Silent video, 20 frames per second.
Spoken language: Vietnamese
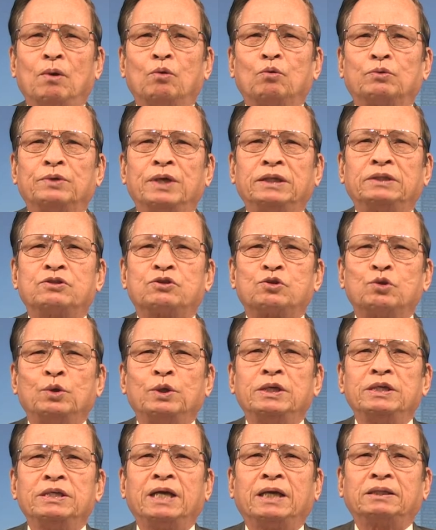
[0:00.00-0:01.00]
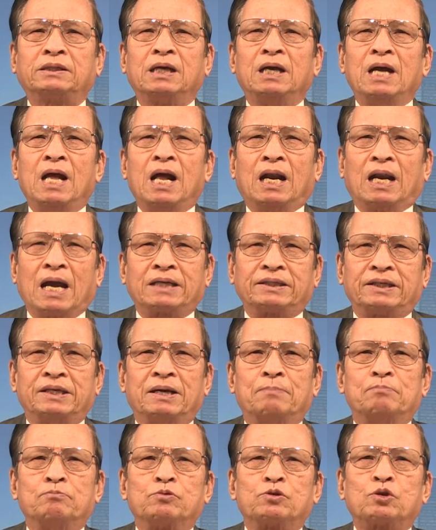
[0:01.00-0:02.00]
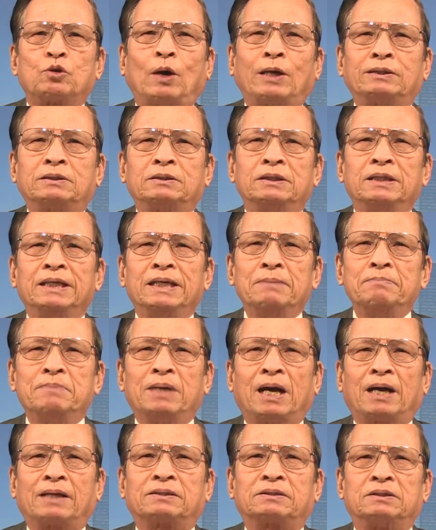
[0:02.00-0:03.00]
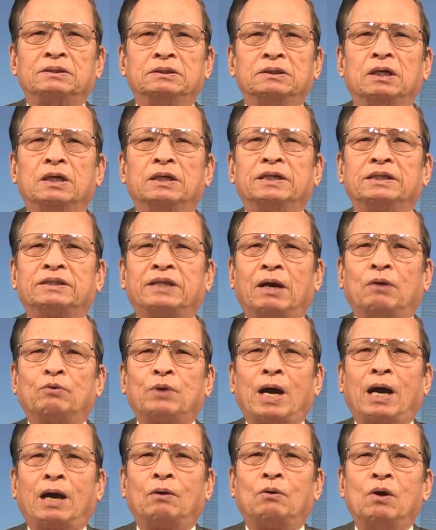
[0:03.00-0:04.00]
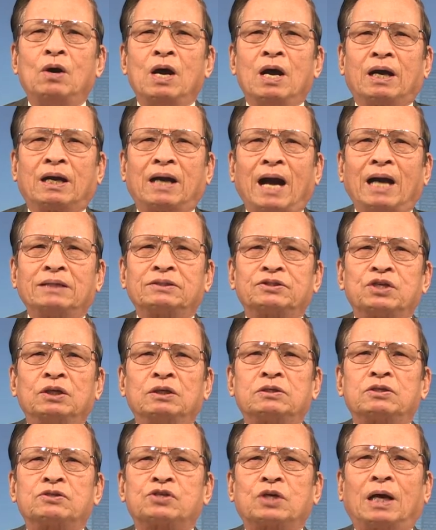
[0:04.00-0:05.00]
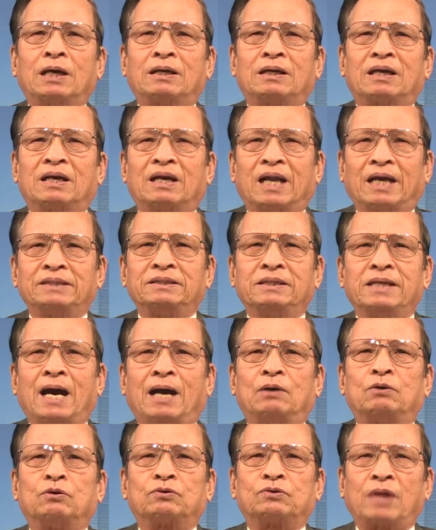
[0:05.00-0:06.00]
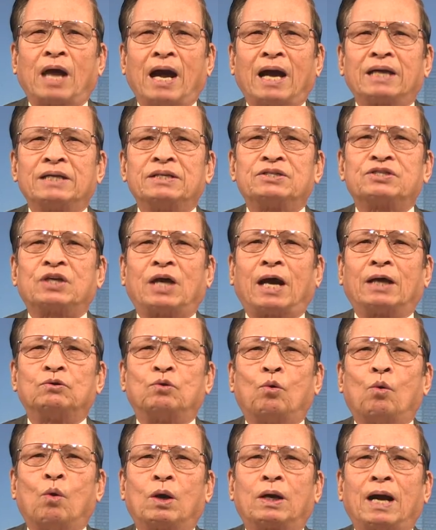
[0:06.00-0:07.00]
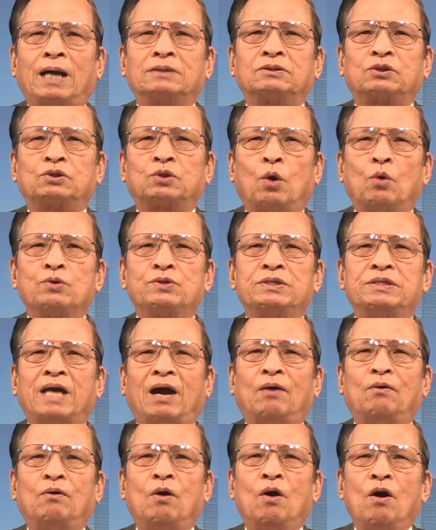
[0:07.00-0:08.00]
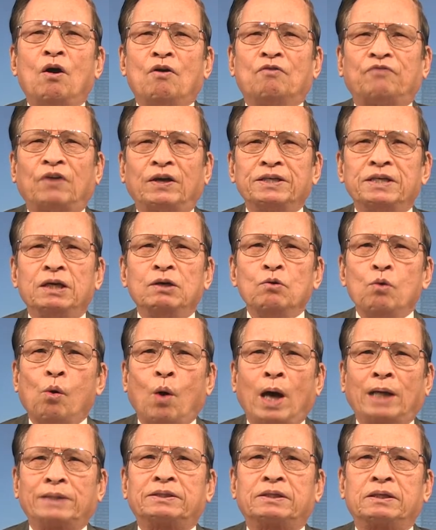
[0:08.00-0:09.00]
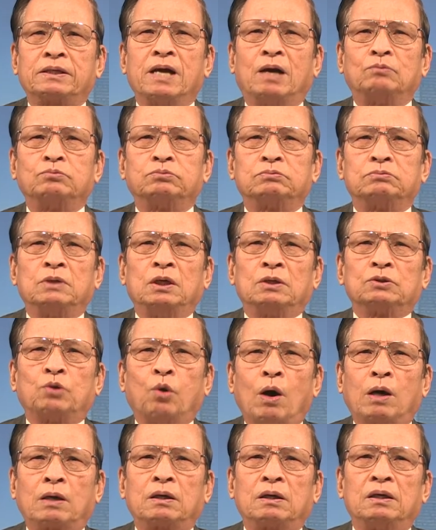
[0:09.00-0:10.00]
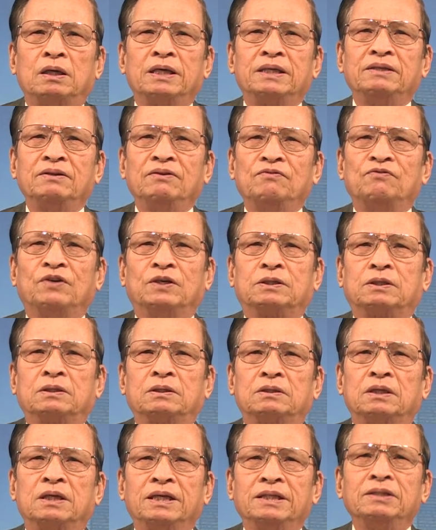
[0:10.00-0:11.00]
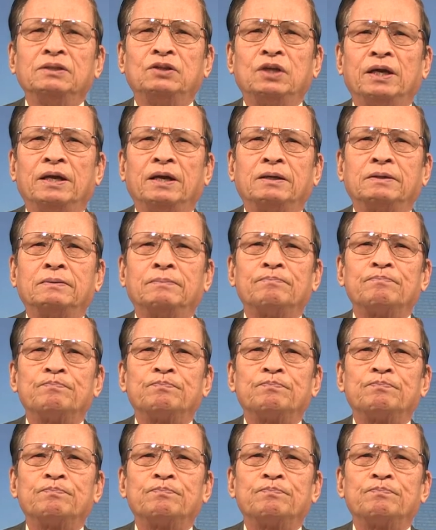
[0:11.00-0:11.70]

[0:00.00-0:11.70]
mục đích duy nhất là kiểm soát nghiêm ngặt người theo đạo, các chức sắc, lãnh đạo, tài sản của các tôn giáo và những hoạt động thuộc lĩnh vực linh thiêng